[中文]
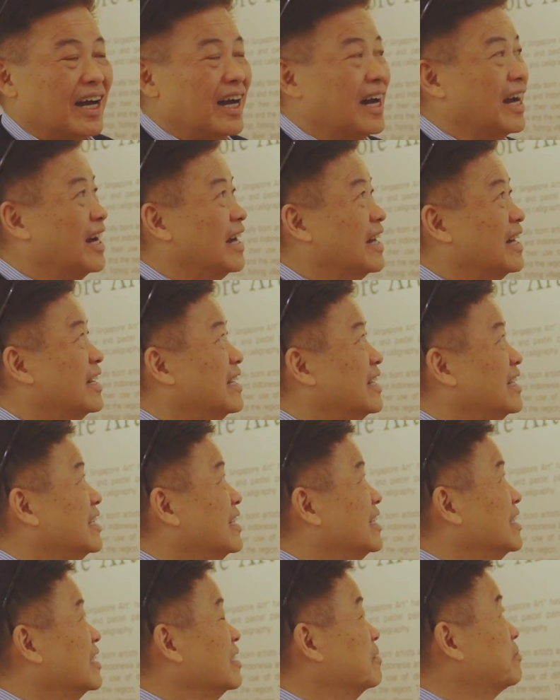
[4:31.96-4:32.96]
哎，
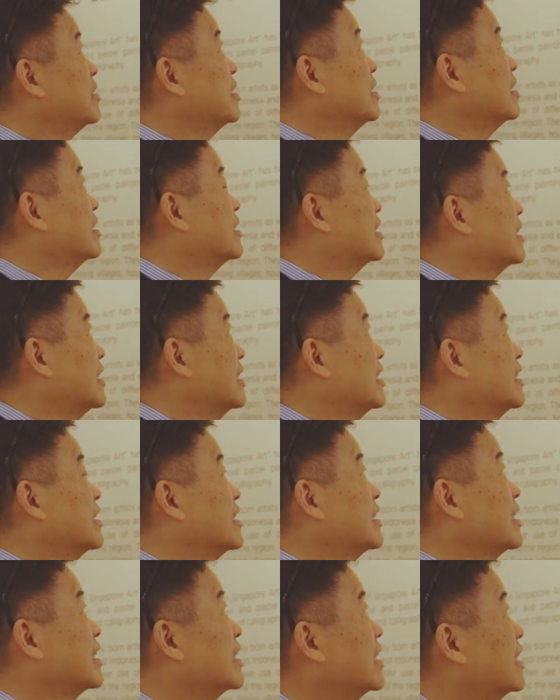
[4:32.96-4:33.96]
那么这
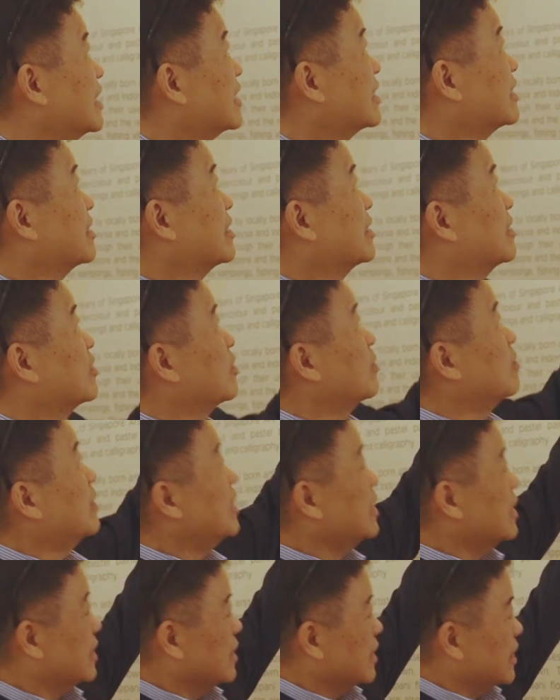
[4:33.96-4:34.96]
这个首
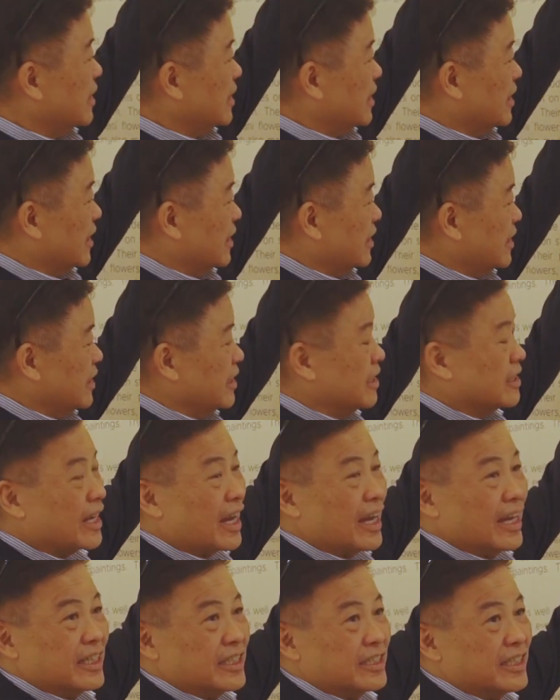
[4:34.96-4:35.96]
二十个第一
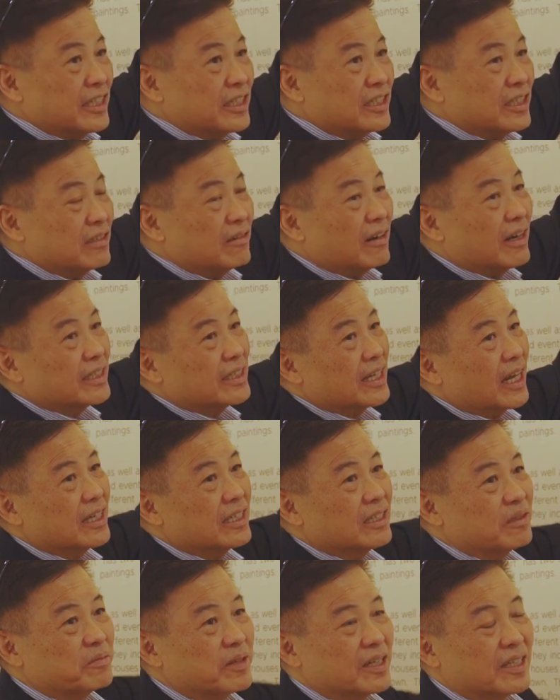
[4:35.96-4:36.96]
代先驱画家
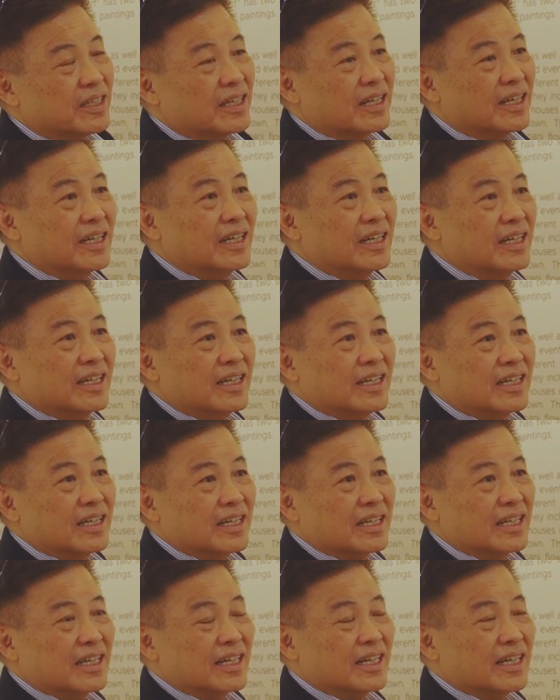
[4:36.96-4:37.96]
里面呢，
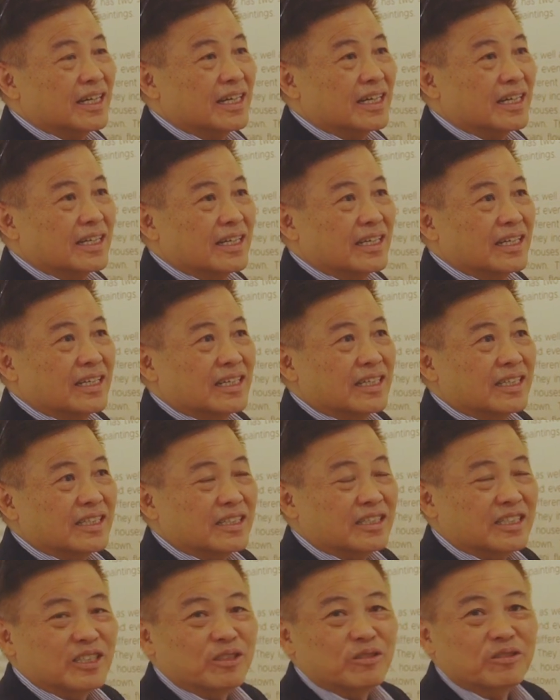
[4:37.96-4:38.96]
呃，
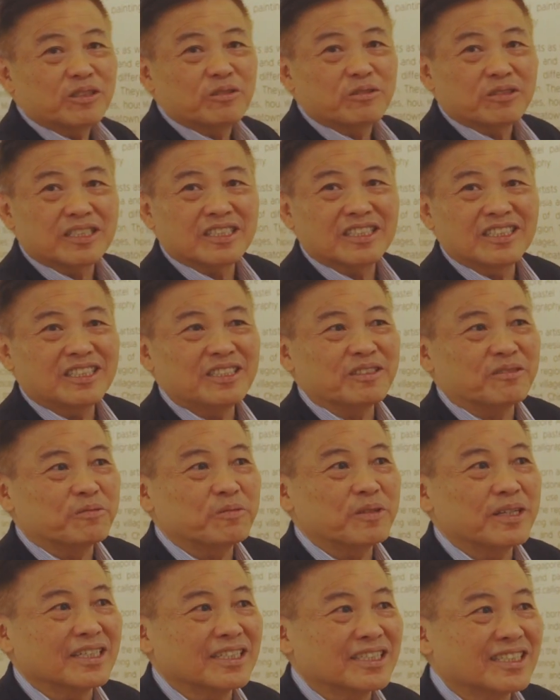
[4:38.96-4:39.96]
其中有十九
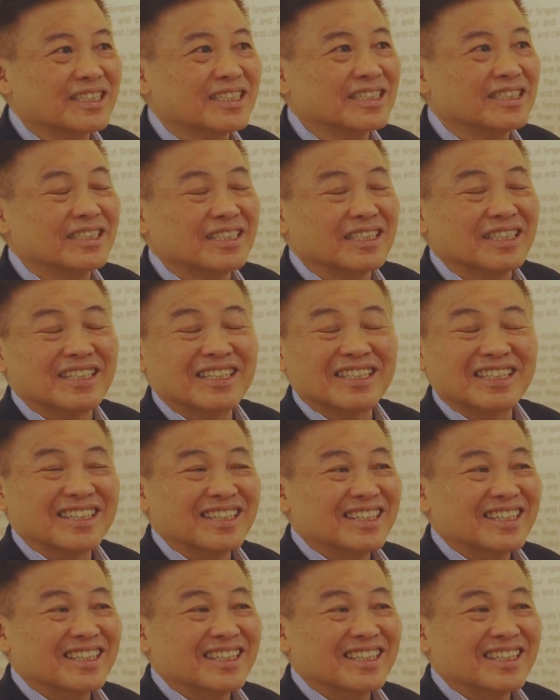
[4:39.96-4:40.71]
位是